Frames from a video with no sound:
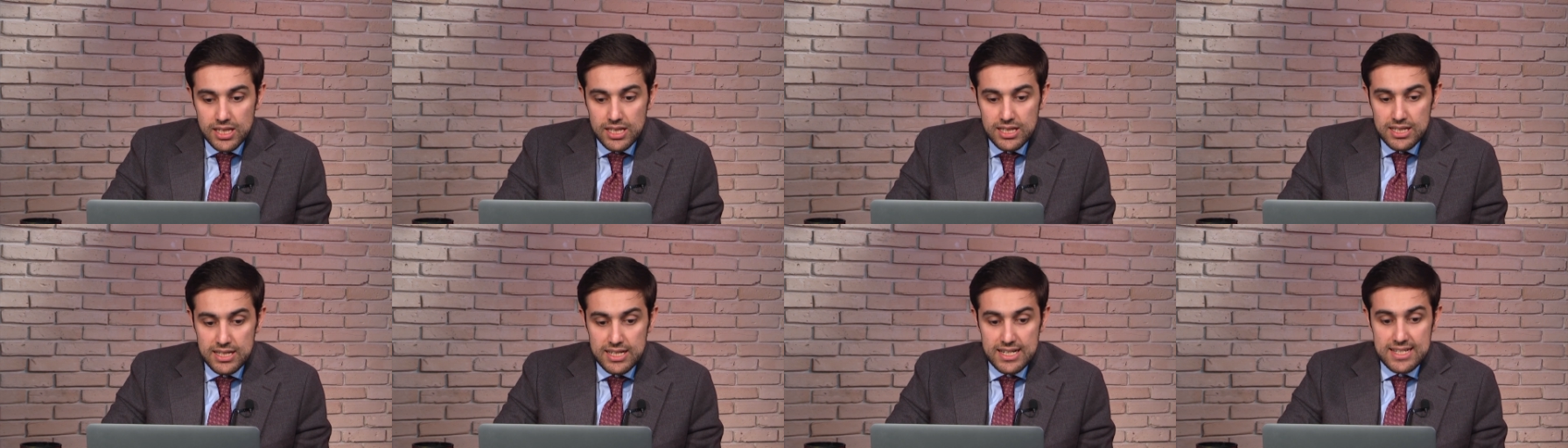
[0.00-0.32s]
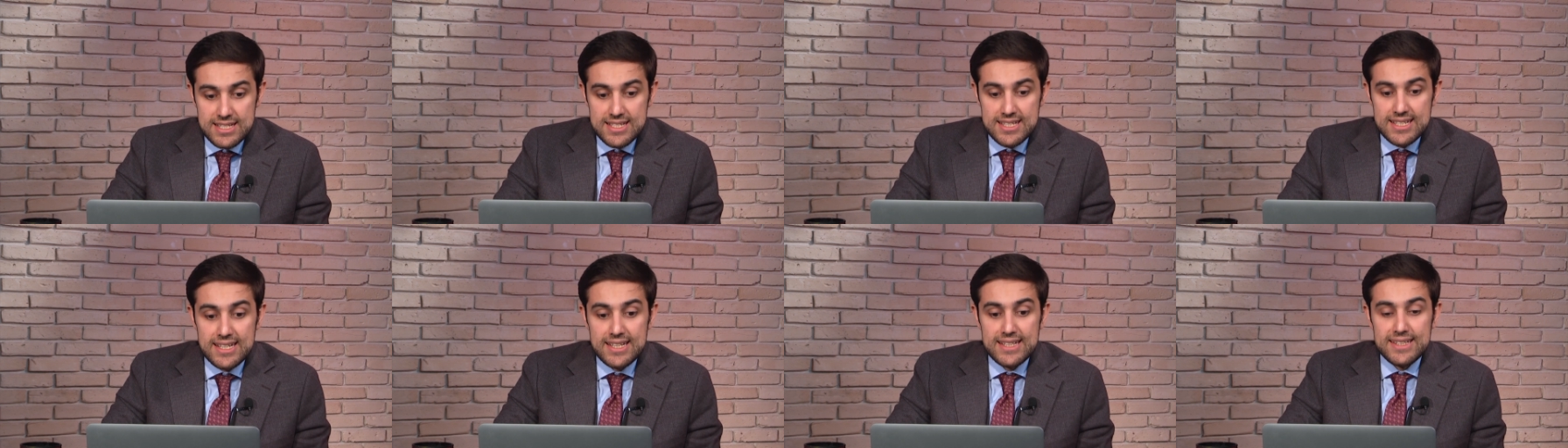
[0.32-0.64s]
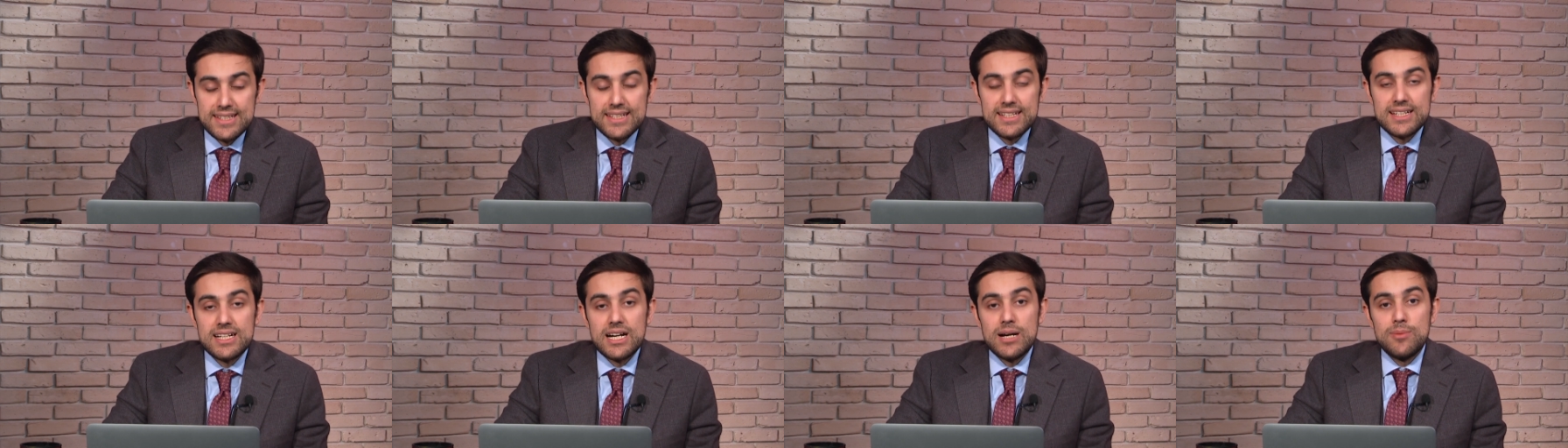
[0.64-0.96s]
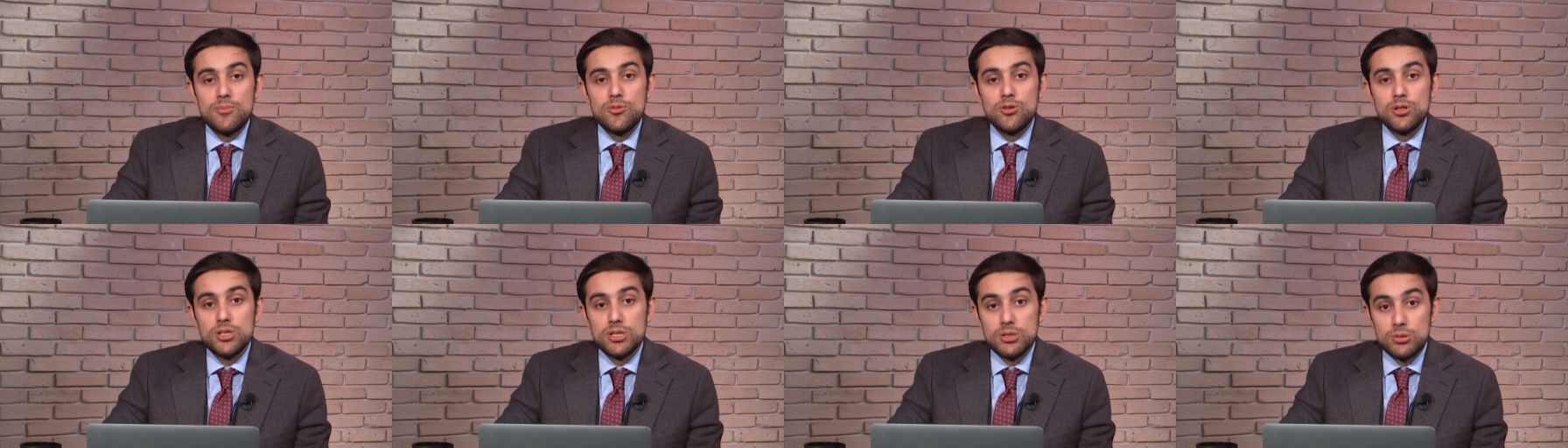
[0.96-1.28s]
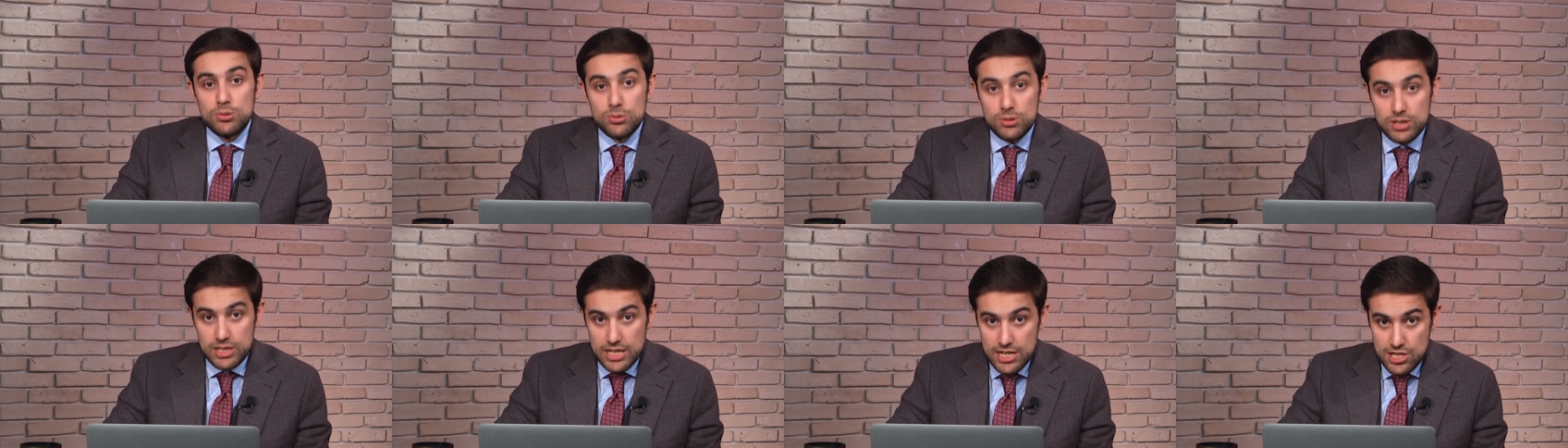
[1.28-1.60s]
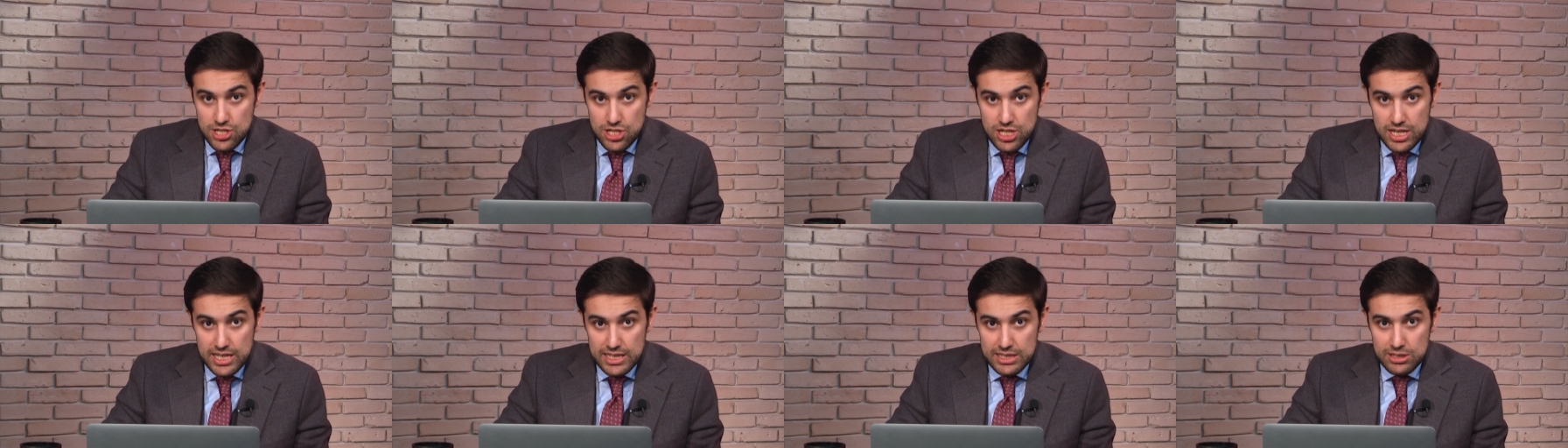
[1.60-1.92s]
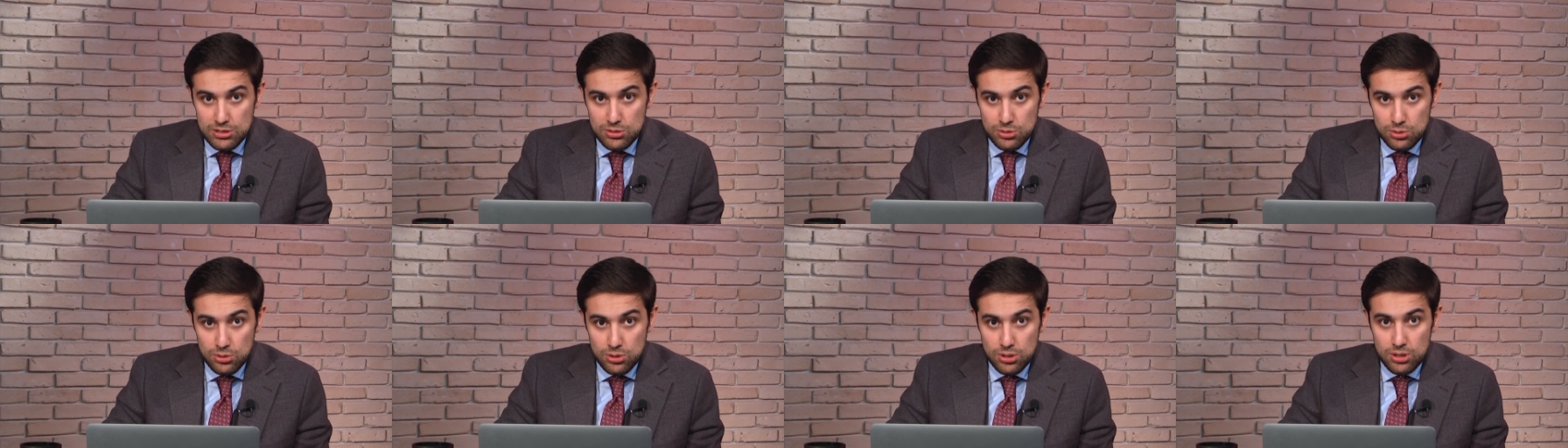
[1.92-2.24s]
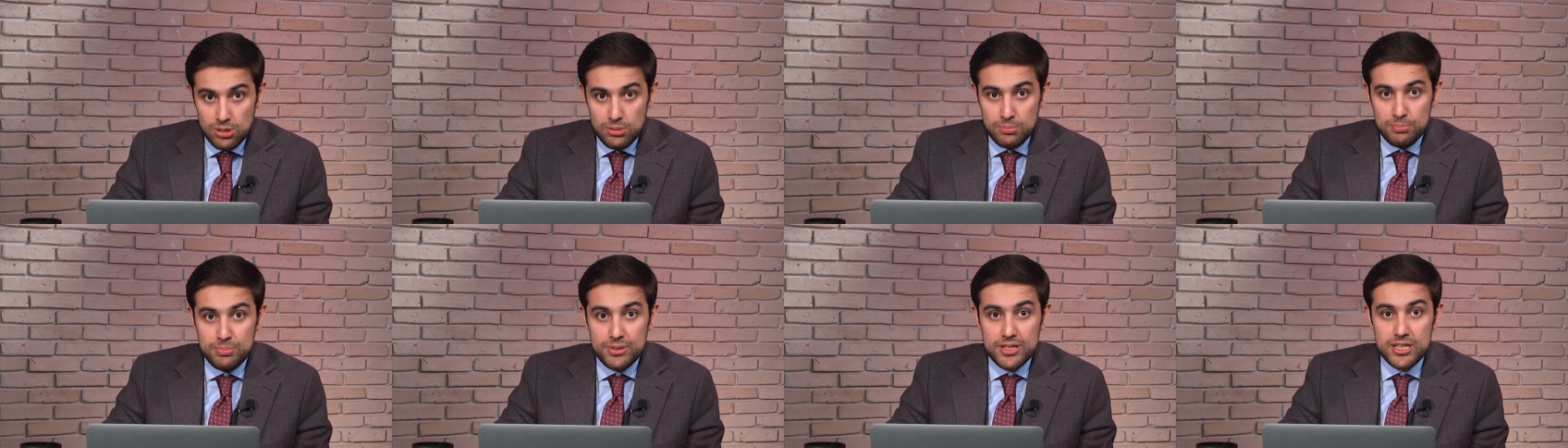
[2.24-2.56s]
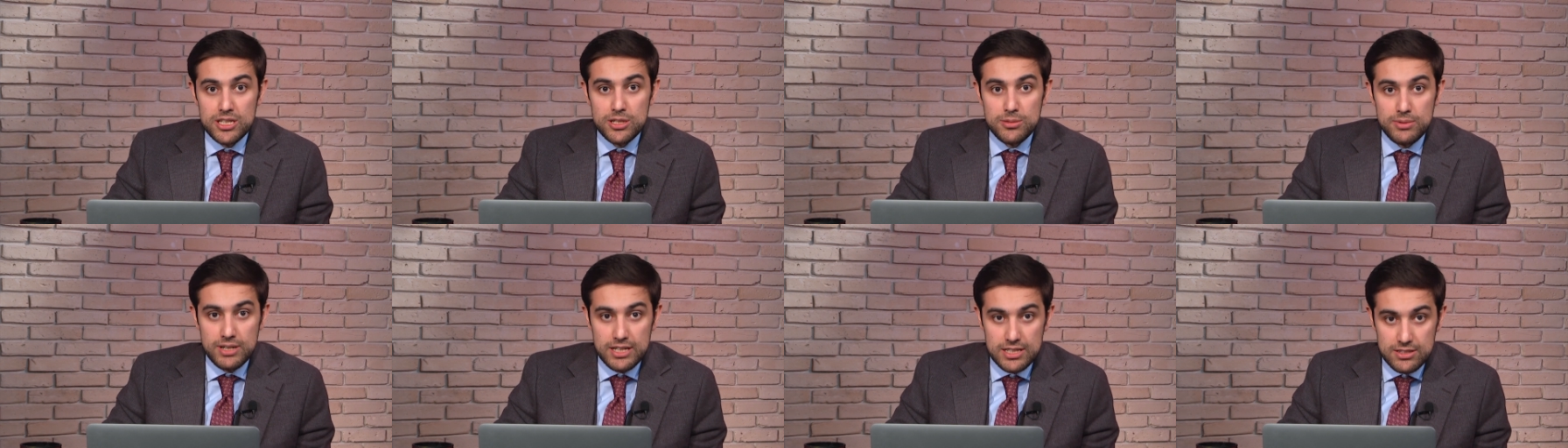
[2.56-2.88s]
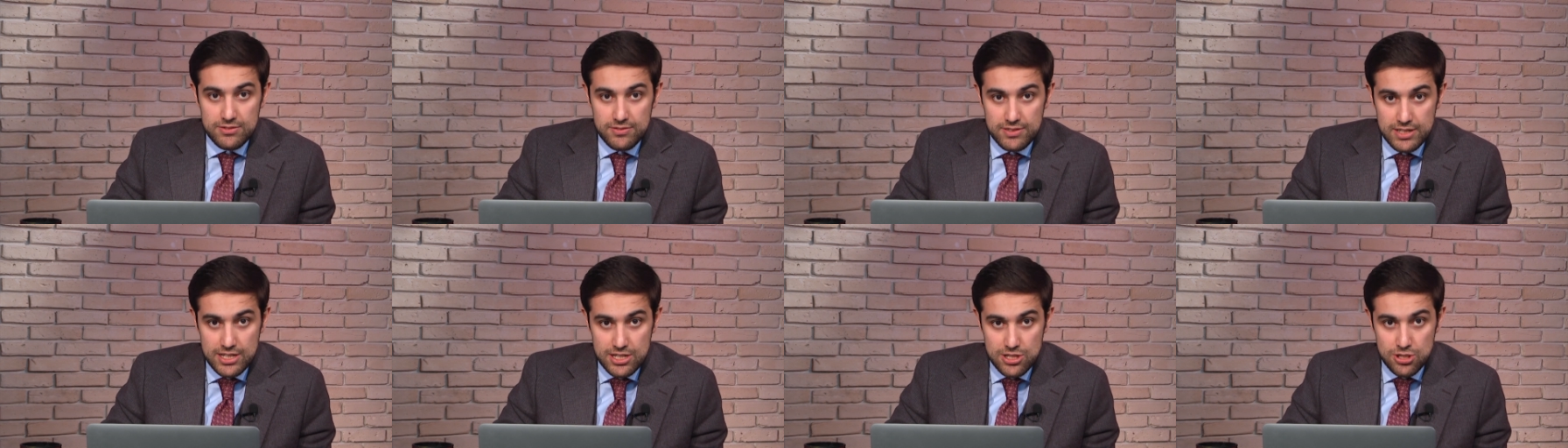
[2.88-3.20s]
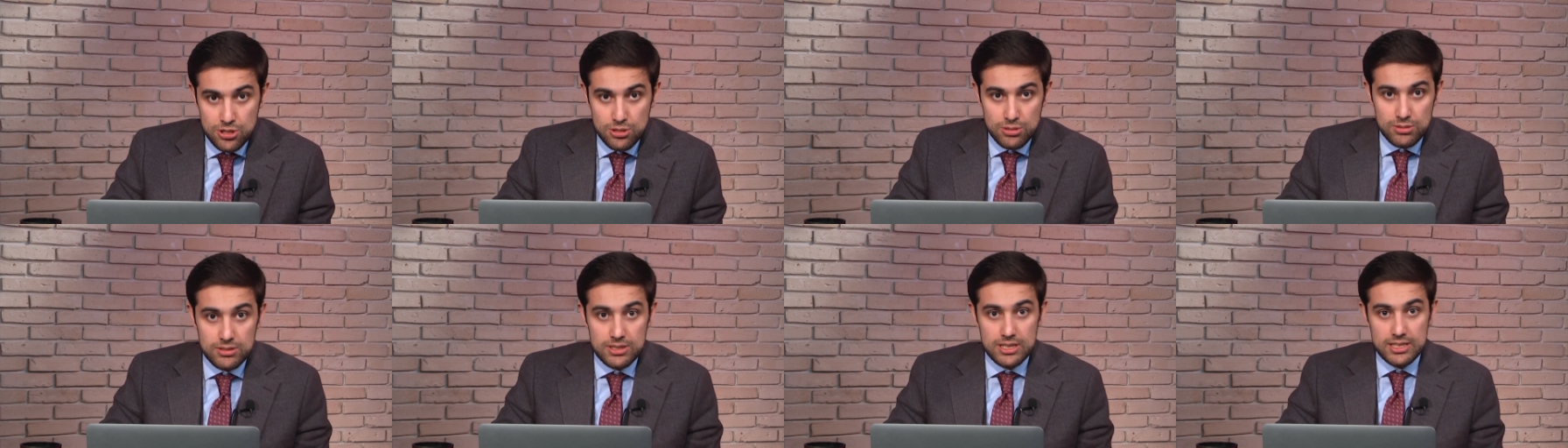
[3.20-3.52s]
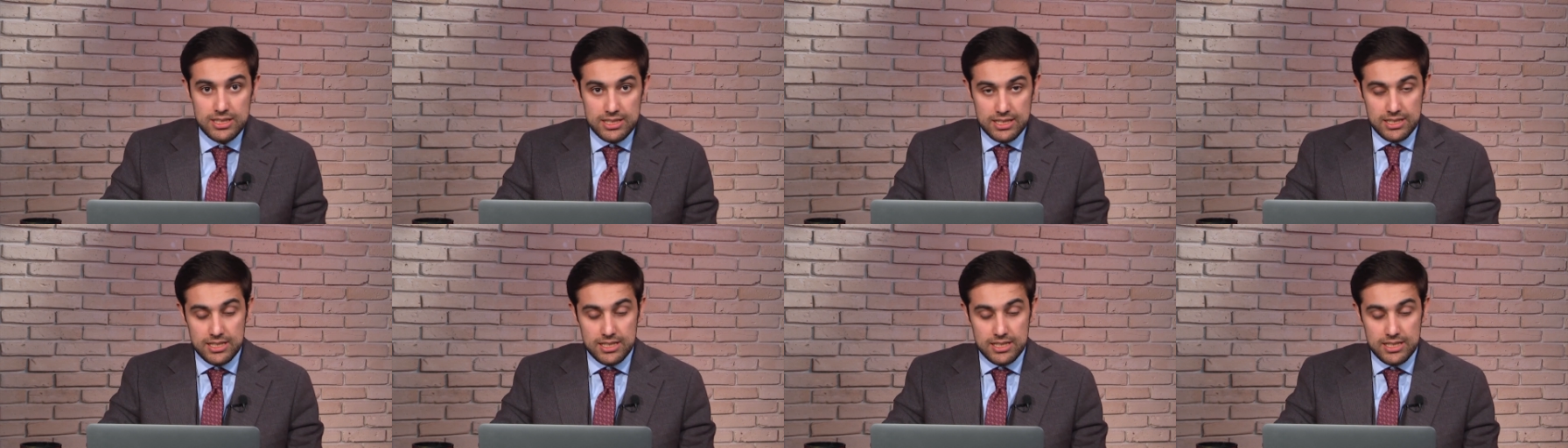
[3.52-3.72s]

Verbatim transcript: Россия никому не угрожает, но принимает в расчет да,